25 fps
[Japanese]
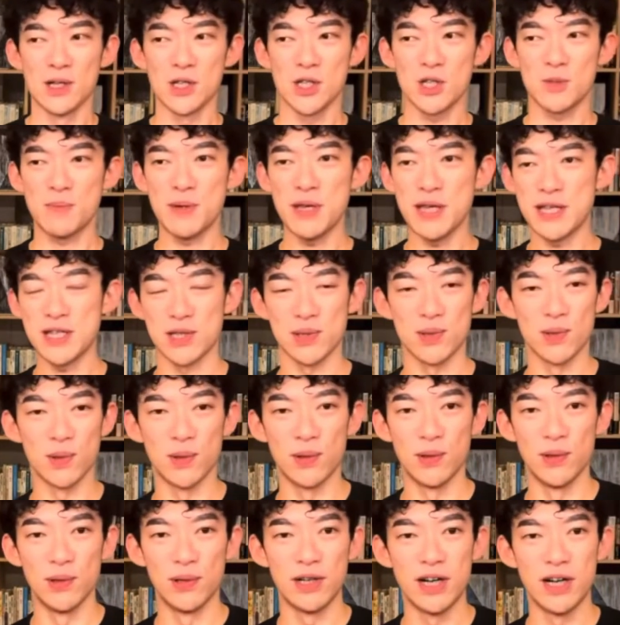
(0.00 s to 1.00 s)
スピーチ
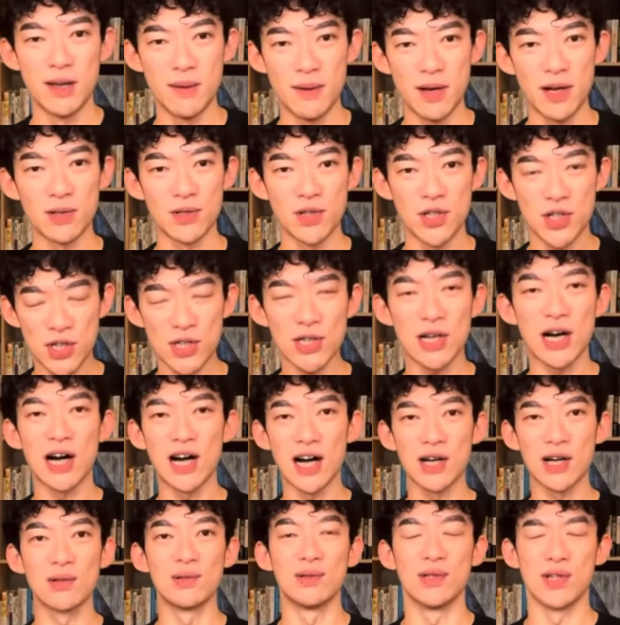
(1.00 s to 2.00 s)
のレあの質が
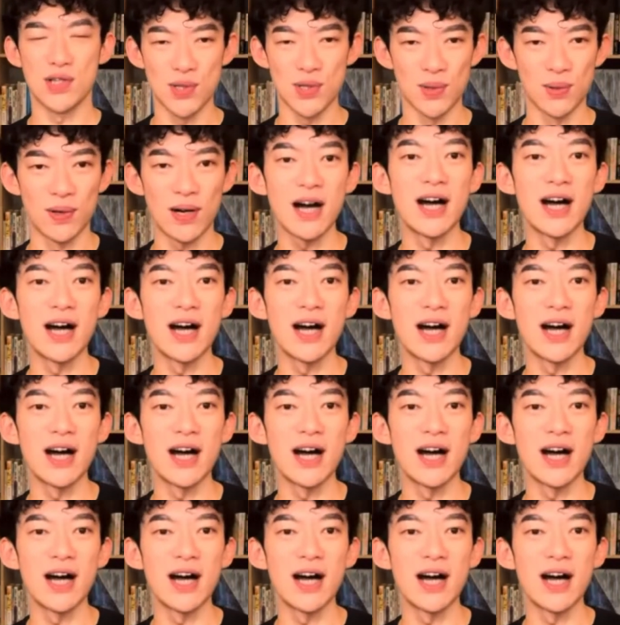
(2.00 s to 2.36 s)
上がるんですよ。